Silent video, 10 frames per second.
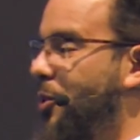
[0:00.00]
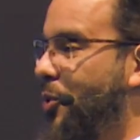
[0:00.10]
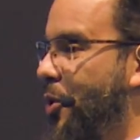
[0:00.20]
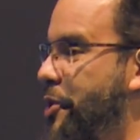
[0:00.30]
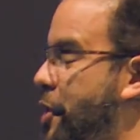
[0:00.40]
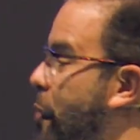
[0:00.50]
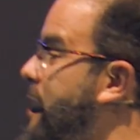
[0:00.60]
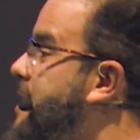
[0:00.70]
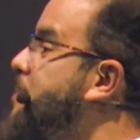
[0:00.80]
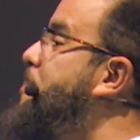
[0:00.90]
2 que o
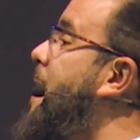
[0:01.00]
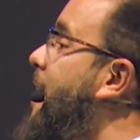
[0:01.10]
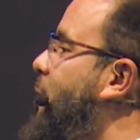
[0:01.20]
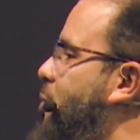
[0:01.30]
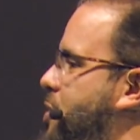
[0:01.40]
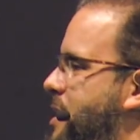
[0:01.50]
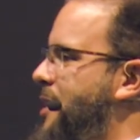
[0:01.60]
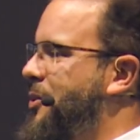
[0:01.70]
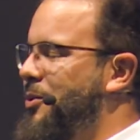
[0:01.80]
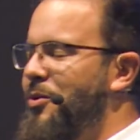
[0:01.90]
Espírito
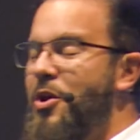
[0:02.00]
Santo